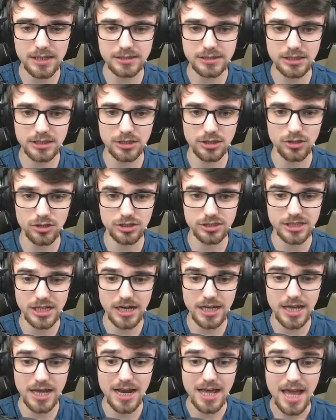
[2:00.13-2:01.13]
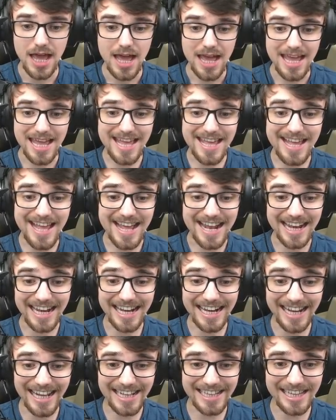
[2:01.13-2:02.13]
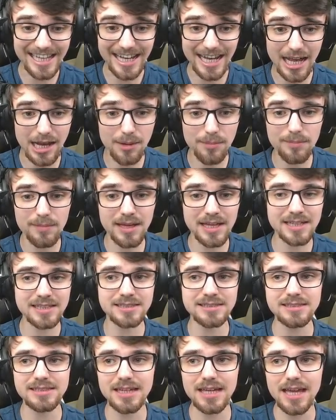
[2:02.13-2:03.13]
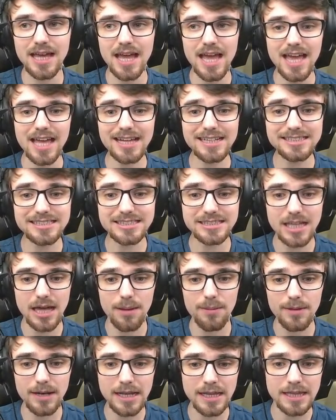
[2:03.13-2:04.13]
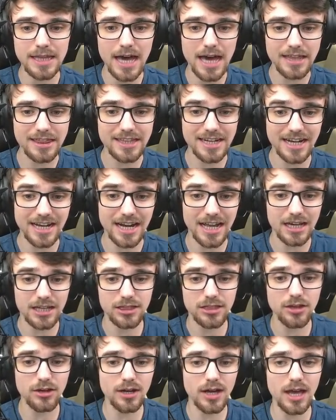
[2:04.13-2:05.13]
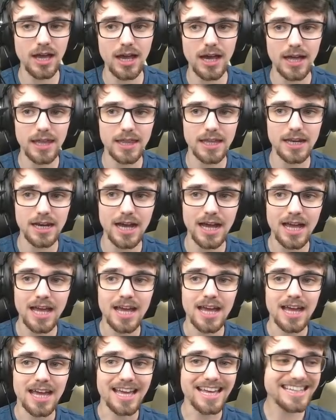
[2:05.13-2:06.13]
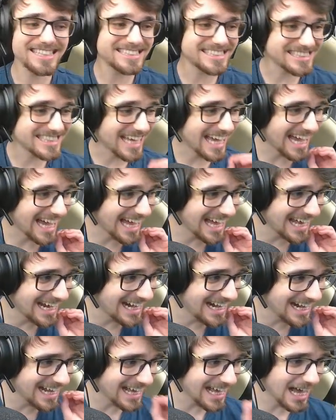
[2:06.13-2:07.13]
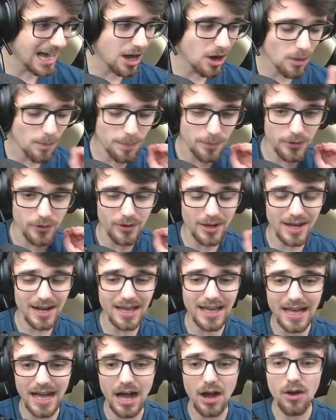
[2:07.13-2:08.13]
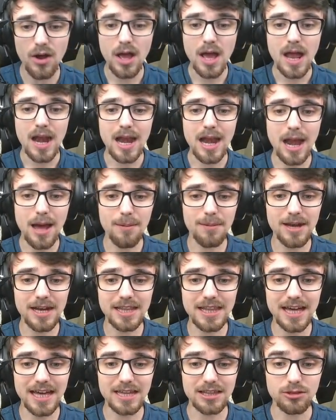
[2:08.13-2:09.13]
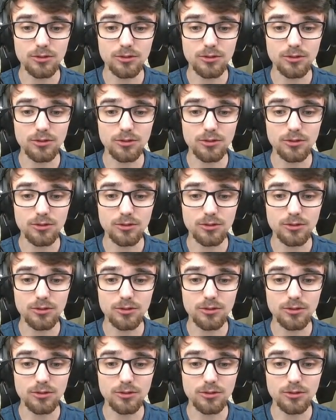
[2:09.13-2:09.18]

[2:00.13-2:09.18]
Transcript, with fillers: señor Sariel, y literalmente esta habilidad, reacción en cadena, es calcao, pero calcao la habilidad